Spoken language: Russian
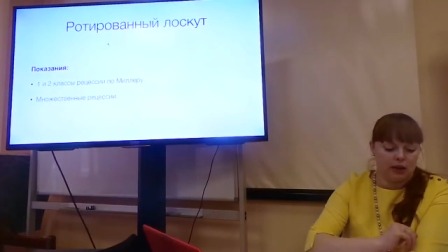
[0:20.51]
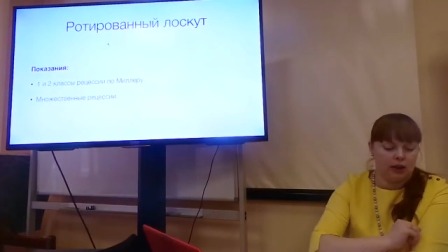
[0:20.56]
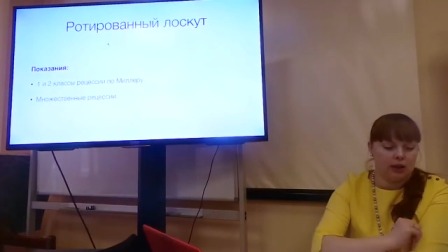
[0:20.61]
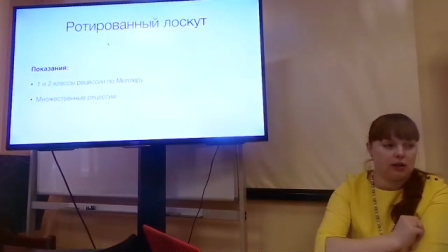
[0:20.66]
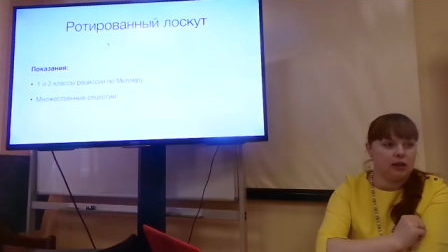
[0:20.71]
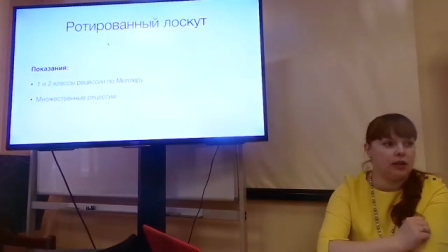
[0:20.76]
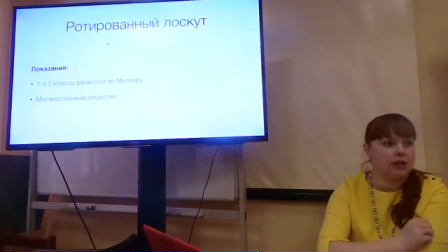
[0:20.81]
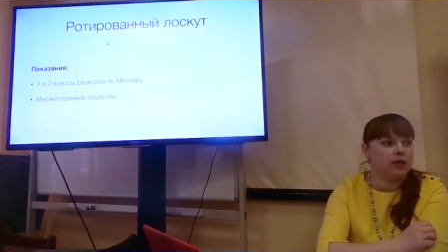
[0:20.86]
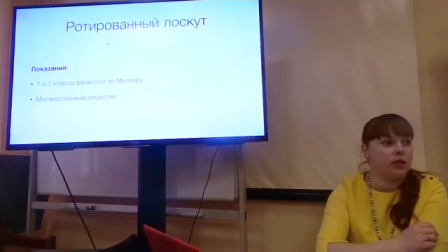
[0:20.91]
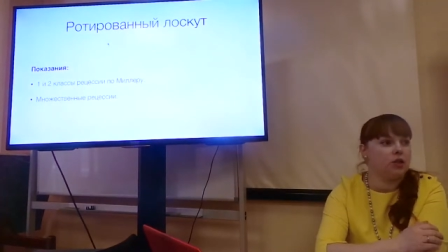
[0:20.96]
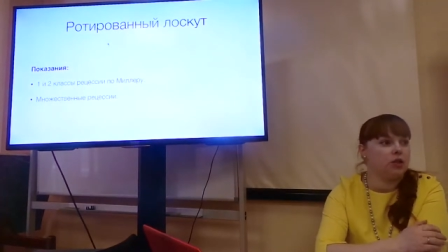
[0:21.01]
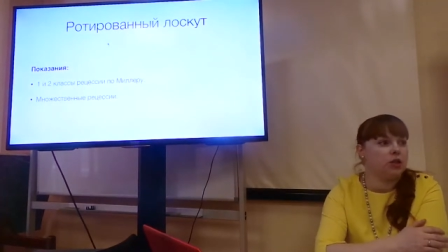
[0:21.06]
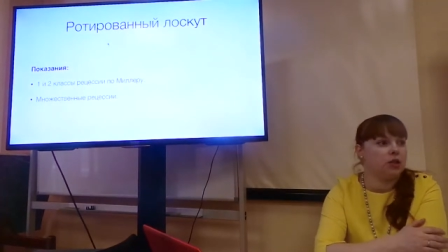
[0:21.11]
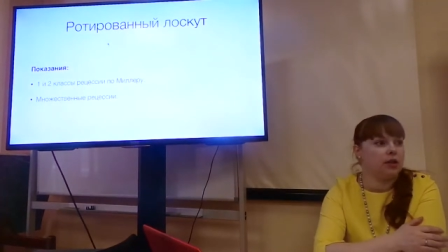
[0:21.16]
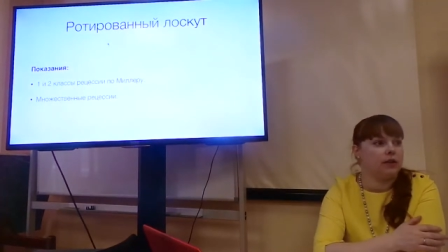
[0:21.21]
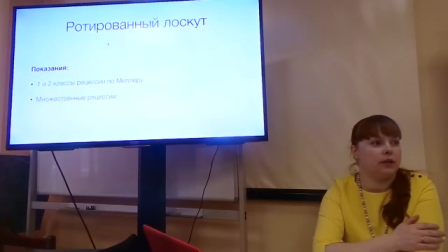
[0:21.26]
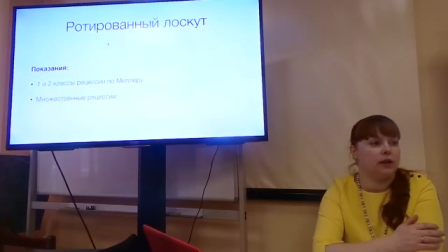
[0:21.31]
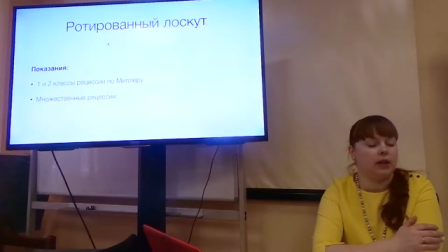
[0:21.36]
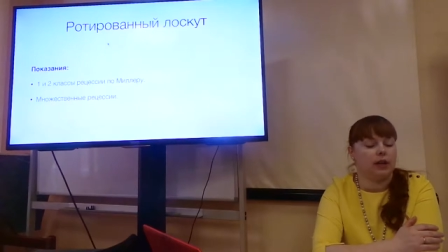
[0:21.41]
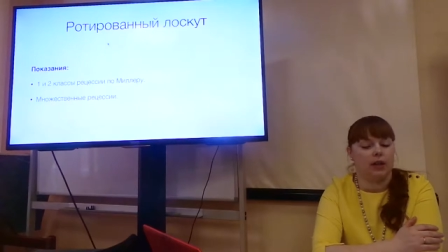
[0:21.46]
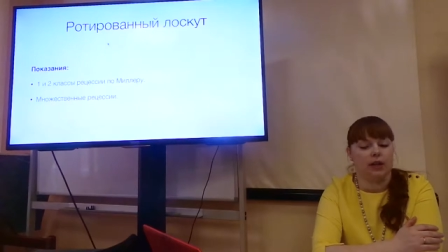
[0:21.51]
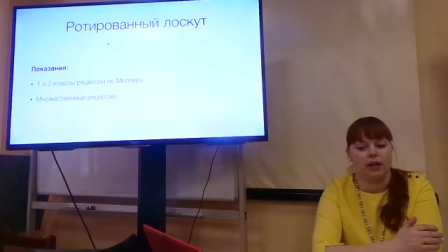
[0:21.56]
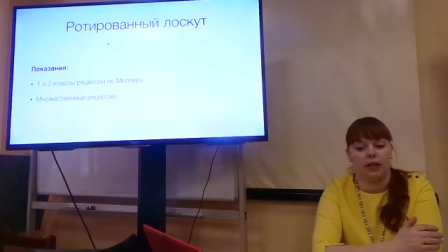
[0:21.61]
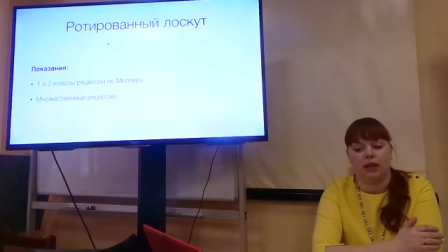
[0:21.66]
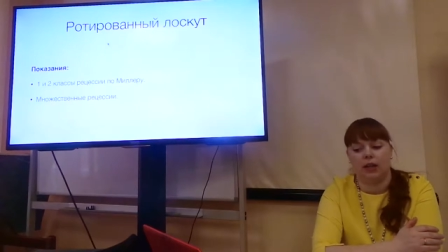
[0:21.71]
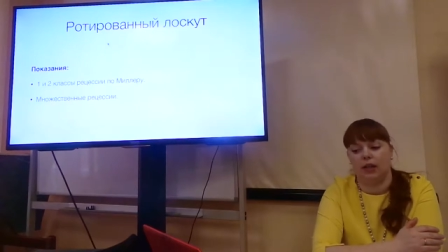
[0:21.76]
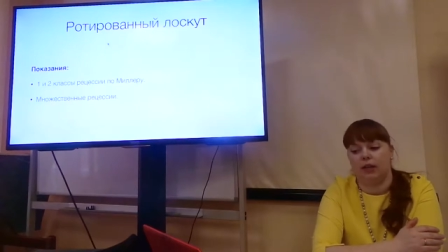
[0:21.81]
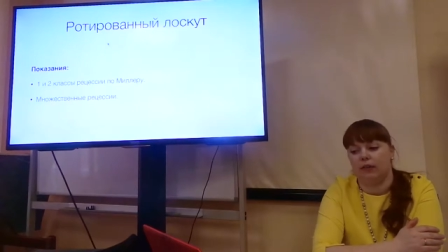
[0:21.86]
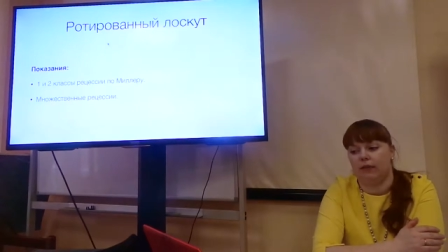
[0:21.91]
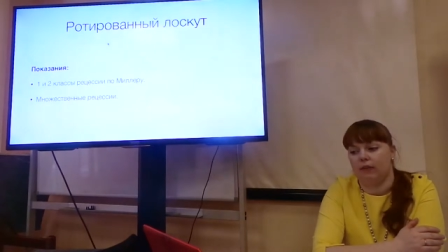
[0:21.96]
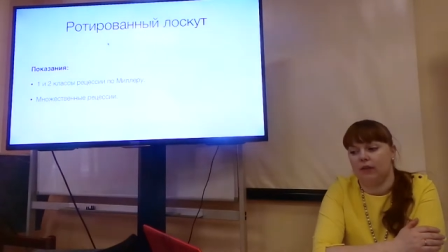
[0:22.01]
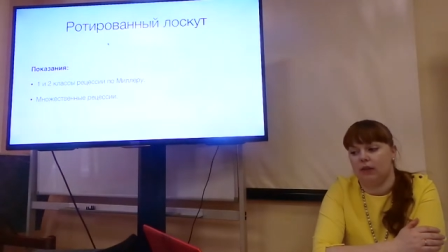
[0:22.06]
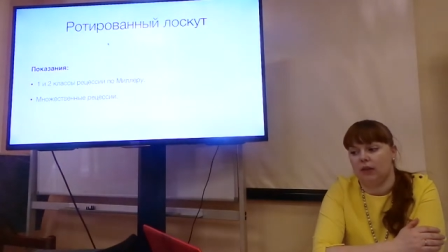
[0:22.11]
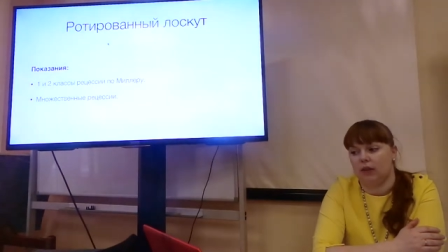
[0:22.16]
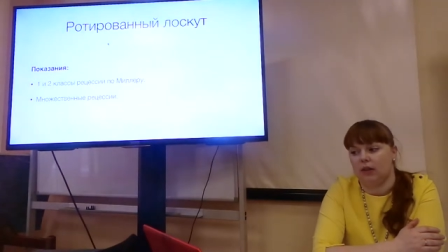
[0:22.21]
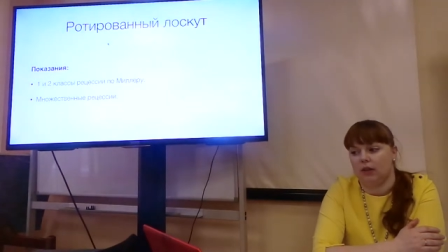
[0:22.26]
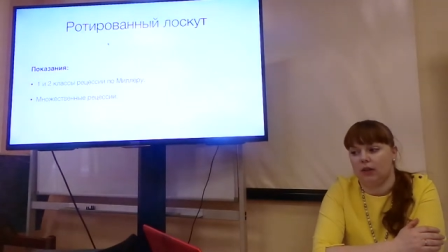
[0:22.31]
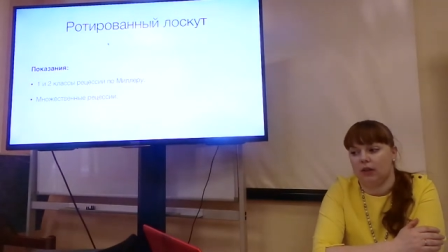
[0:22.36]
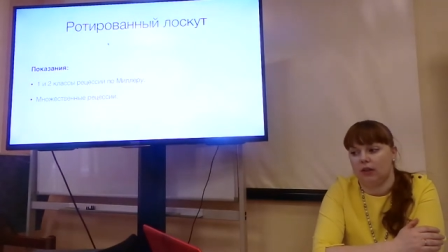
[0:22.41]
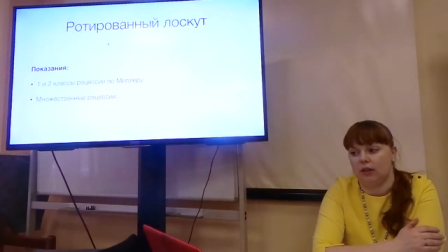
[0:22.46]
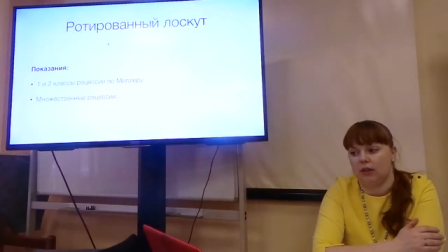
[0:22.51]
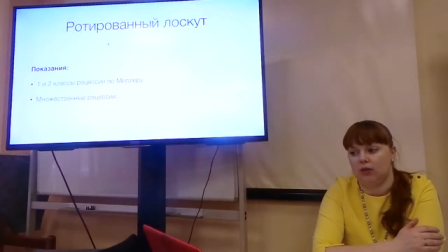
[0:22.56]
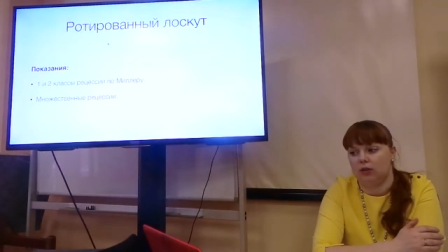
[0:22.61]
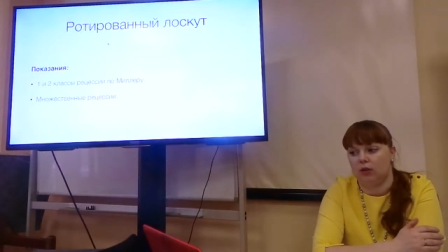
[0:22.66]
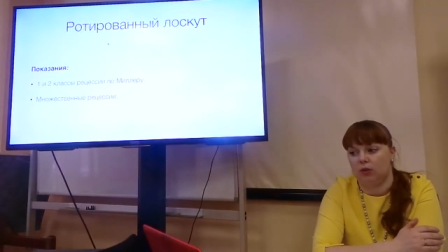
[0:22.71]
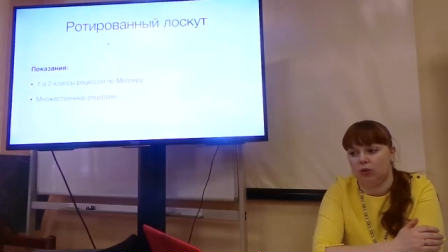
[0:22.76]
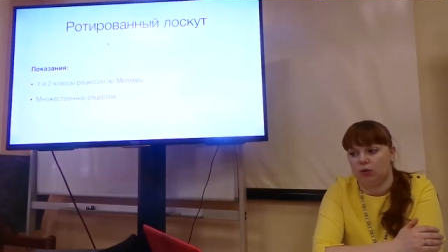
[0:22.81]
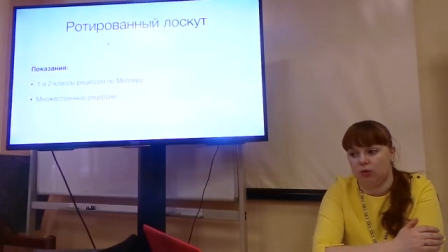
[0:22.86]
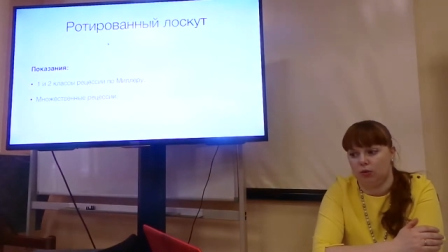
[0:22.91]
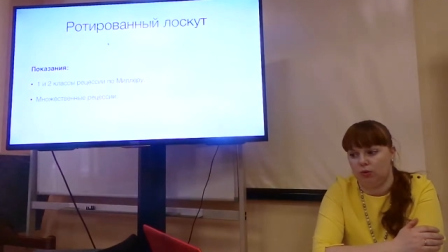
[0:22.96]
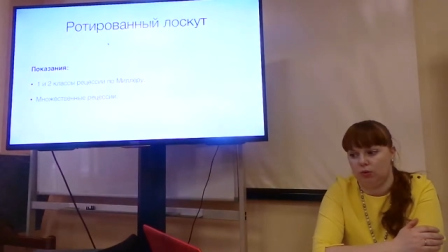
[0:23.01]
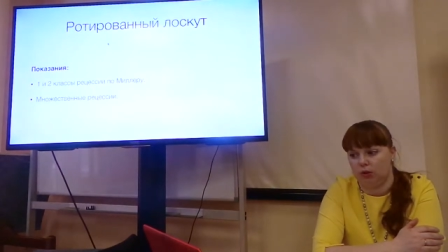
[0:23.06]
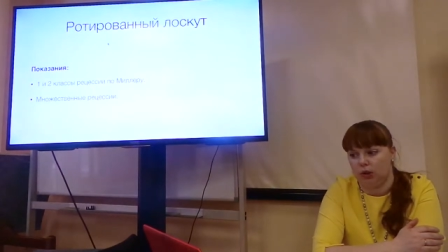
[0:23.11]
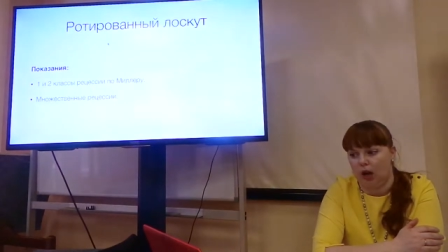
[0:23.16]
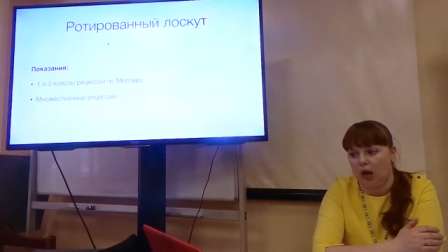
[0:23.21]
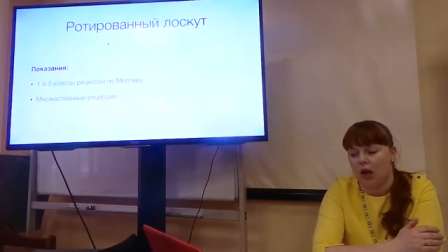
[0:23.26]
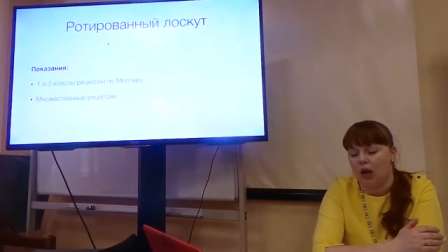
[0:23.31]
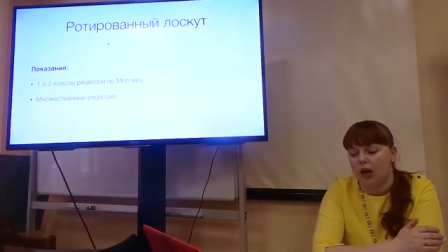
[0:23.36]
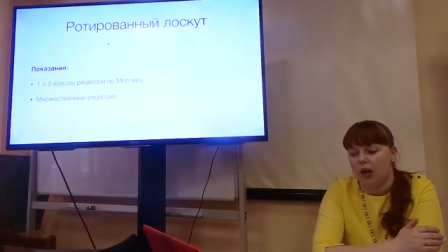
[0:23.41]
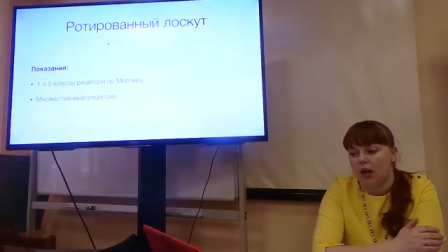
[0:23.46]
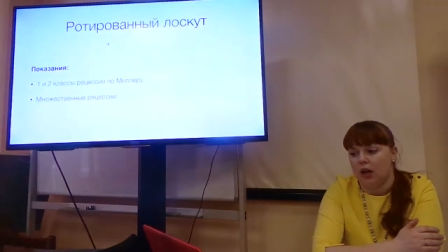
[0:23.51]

классического коронального э, лоскута?